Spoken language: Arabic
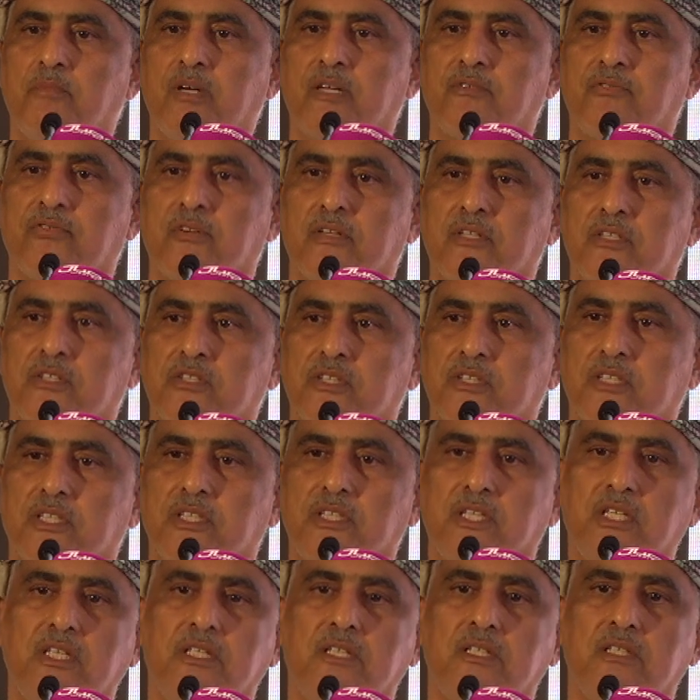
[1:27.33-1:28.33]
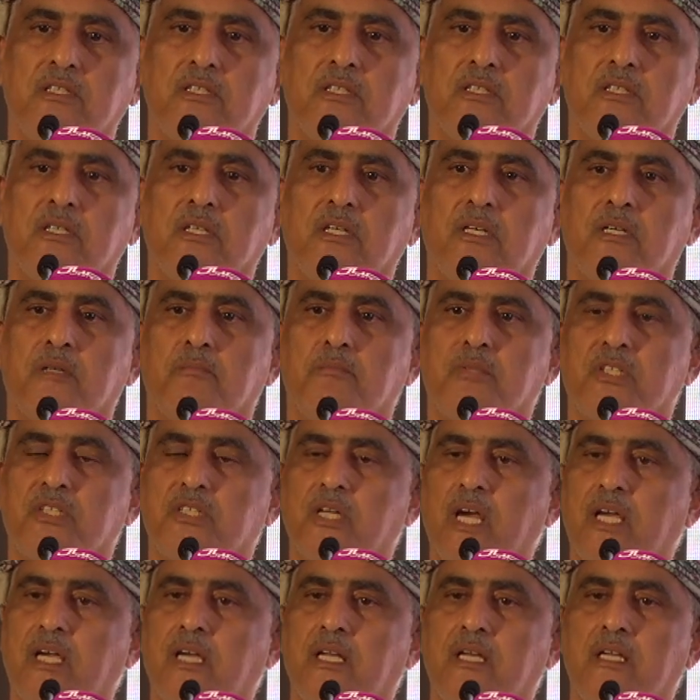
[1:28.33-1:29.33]
الفلسطيني
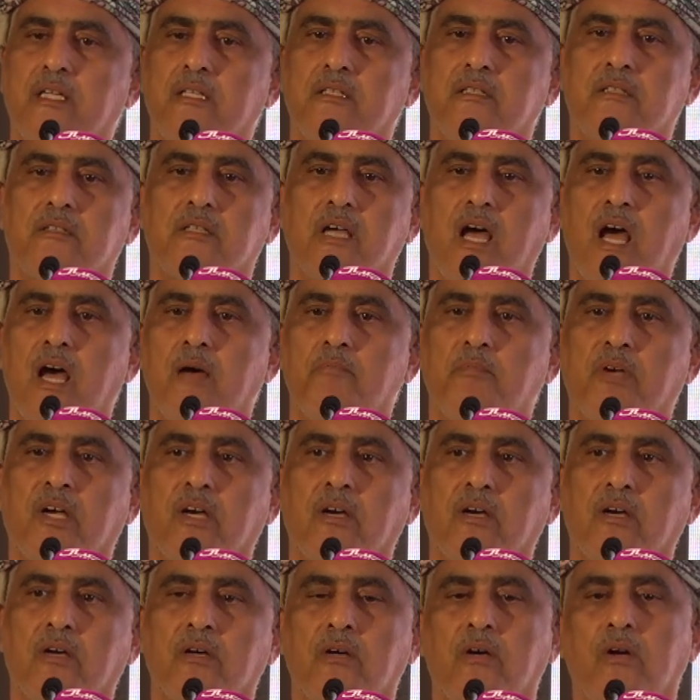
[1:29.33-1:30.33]
بشكل دامغ